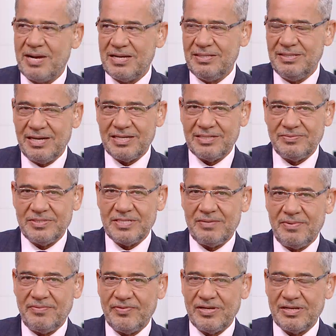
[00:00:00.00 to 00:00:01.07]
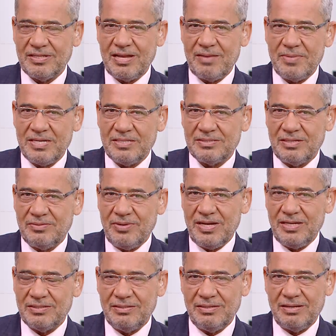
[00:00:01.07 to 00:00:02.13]
كنت درس في جامعه فدائما اسال
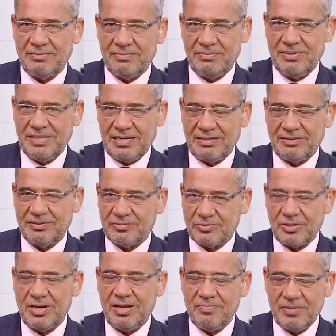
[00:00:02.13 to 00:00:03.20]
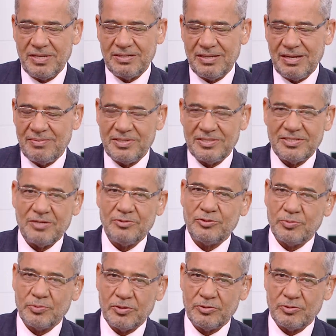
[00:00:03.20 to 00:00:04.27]
واحد يعني طلابنا دائما يسالون
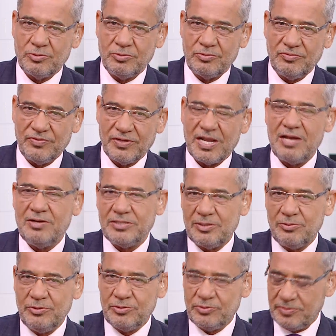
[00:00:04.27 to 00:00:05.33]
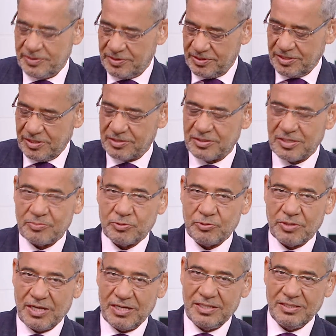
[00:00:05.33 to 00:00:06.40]
شو بدكم تكونوا فكانوا يسالوني شو كنت حط
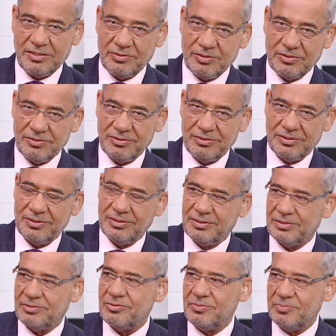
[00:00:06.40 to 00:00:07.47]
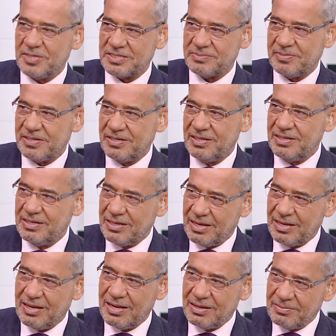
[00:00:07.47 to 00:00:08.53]
بشور على ايدي انه كون بصمه بصمه
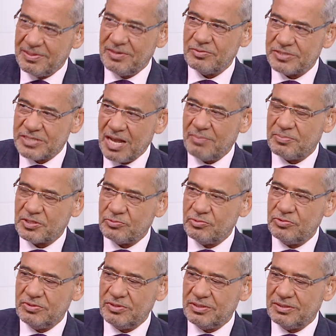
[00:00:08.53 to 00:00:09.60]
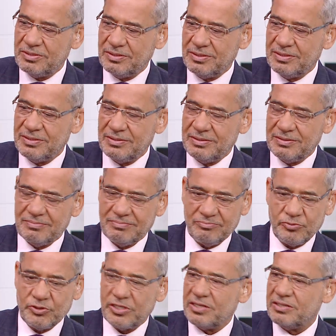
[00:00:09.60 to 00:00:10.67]
انه صعب تكون
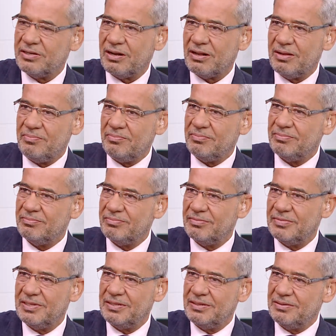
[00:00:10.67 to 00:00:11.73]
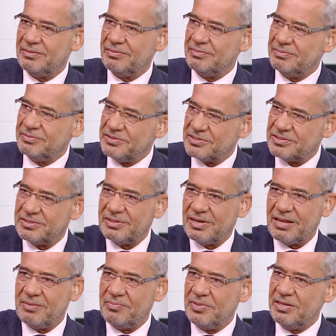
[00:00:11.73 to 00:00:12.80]
مجرد رقم صحيح جست
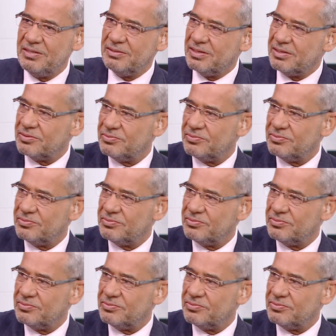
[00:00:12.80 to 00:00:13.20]
رقم انتر